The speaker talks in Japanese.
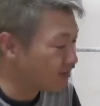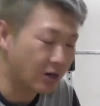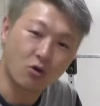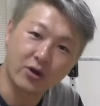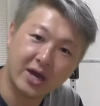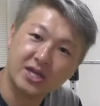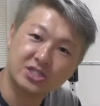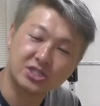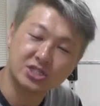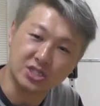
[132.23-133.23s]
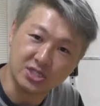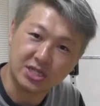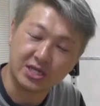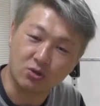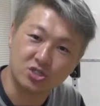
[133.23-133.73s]
まあこれが一次審
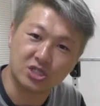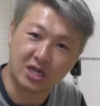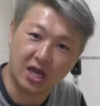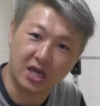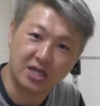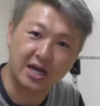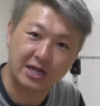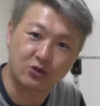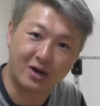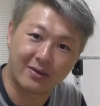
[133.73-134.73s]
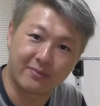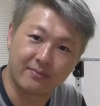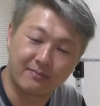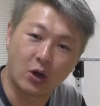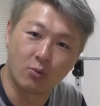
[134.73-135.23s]
査に落ちた原因かなとは、
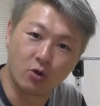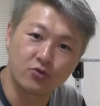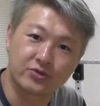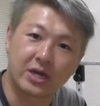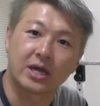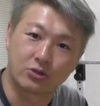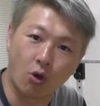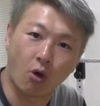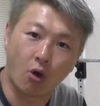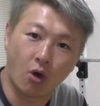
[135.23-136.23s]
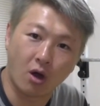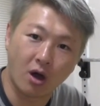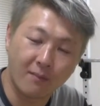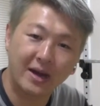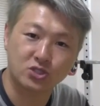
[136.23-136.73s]
まあ思うんだけど、
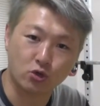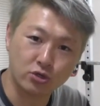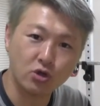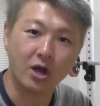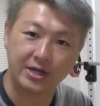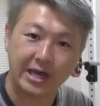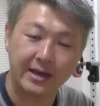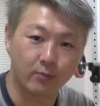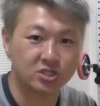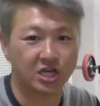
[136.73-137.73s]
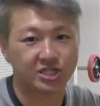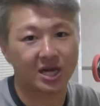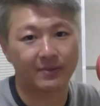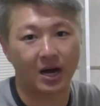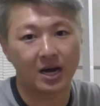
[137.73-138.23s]
まあ職業がね、もしかし
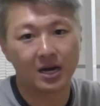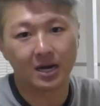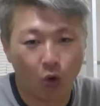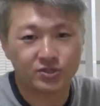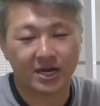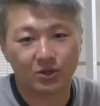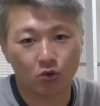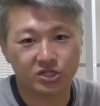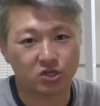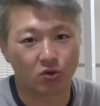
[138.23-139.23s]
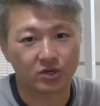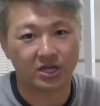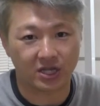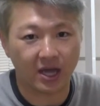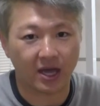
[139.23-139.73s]
たらまあ大阪のオーディションを
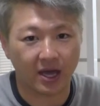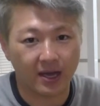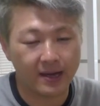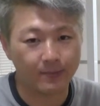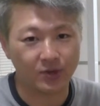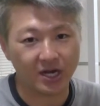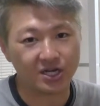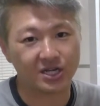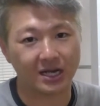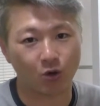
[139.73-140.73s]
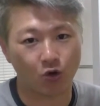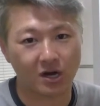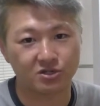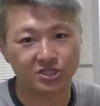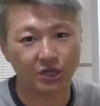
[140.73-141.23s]
受けて、もう何人か合
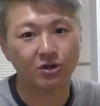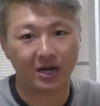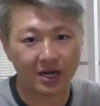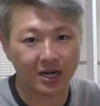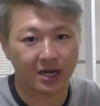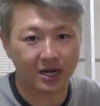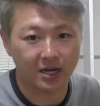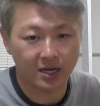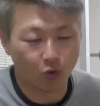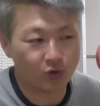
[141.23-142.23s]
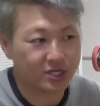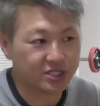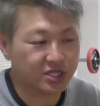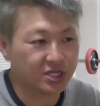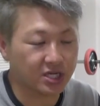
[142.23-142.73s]
格にしてるから同
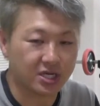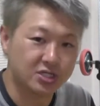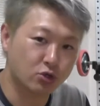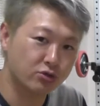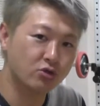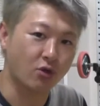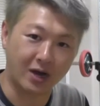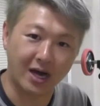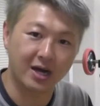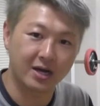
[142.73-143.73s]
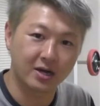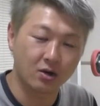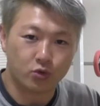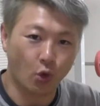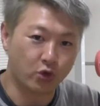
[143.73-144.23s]
じ職業が
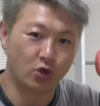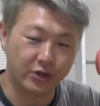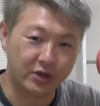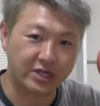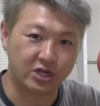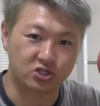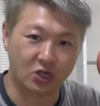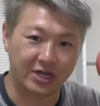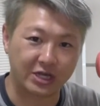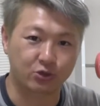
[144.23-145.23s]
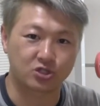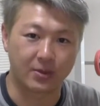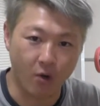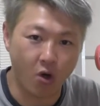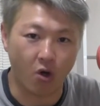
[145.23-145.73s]
東京で受けてる人がいたとし
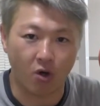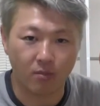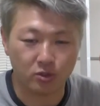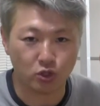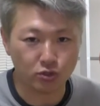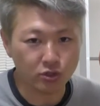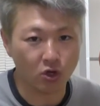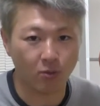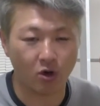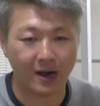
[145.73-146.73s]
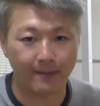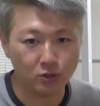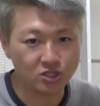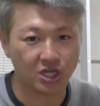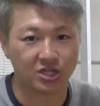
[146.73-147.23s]
ても、まあ、職業もか
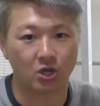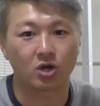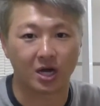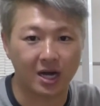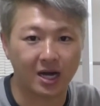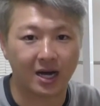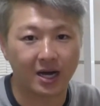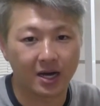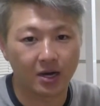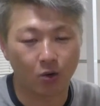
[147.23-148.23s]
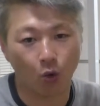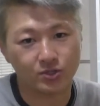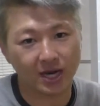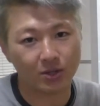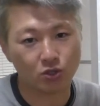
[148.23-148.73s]
ぶっちゃってるから
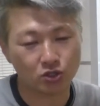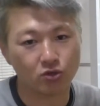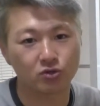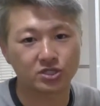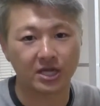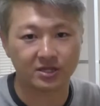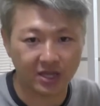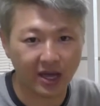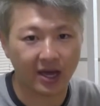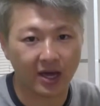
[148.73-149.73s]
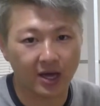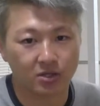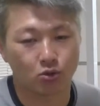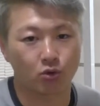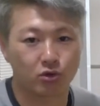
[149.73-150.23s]
大阪の人優先で
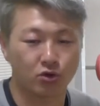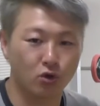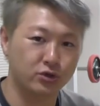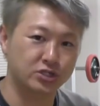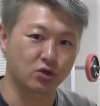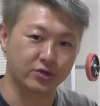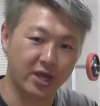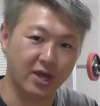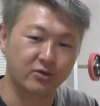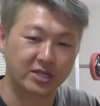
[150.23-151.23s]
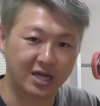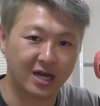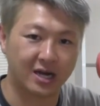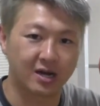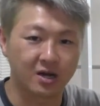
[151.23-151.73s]
東京のオーディションで受け
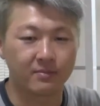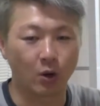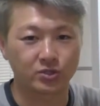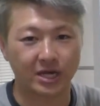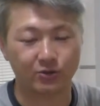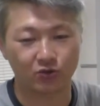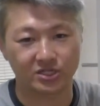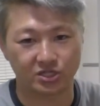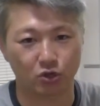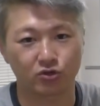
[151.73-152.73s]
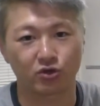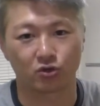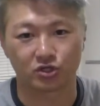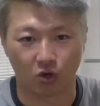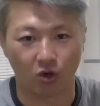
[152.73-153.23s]
た、まあ、大阪と同じ職業
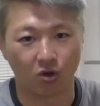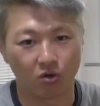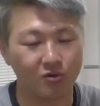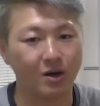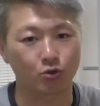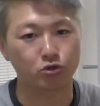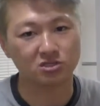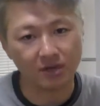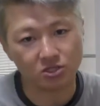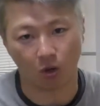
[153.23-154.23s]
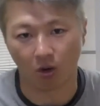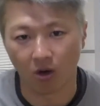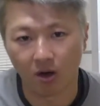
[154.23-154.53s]
の人は落としますと、